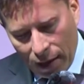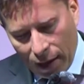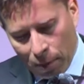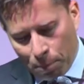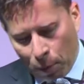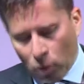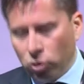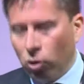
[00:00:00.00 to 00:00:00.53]

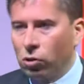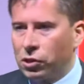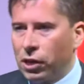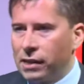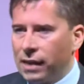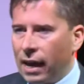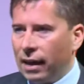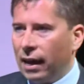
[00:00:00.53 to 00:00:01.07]
Et pendant
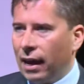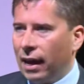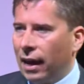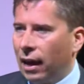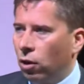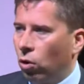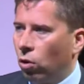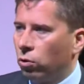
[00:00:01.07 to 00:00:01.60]
ces années
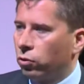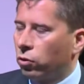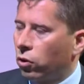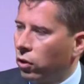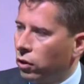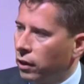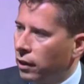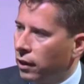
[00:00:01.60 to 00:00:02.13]
à
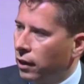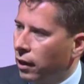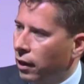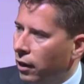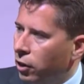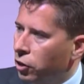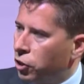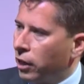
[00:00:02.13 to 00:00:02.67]
Londres,
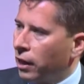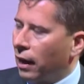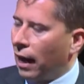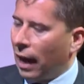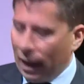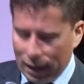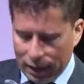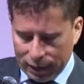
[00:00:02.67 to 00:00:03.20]
le
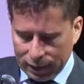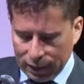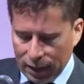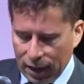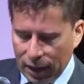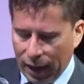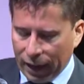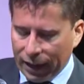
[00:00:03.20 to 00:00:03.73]
général
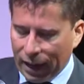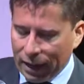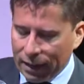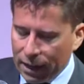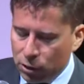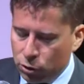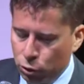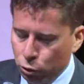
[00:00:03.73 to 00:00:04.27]
a
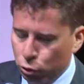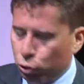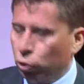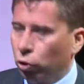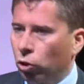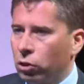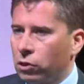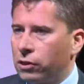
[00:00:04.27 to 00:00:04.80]
gardé
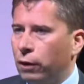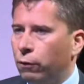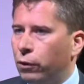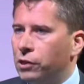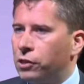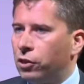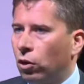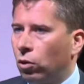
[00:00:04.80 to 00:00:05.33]
toujours cette
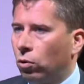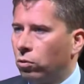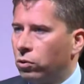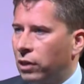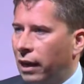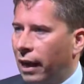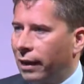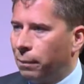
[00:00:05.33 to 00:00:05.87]
vision
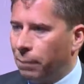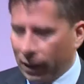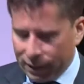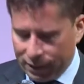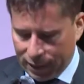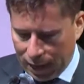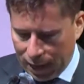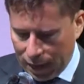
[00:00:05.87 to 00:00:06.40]
de la
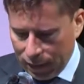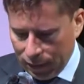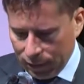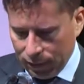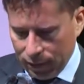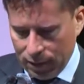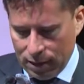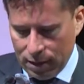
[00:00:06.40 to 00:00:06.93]
liberté
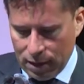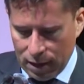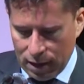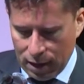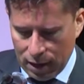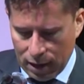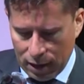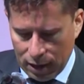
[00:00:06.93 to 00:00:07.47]

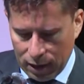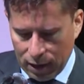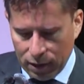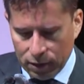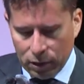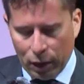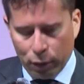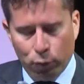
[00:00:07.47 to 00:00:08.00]

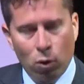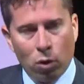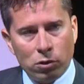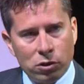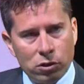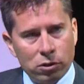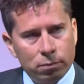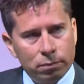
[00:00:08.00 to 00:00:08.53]
de la
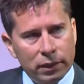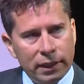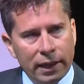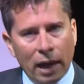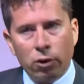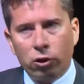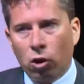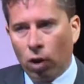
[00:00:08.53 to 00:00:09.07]
France.
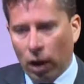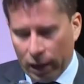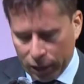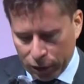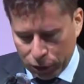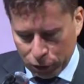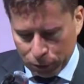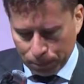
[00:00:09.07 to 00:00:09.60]
Quel
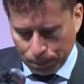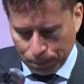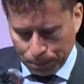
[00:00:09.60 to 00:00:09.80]
courage.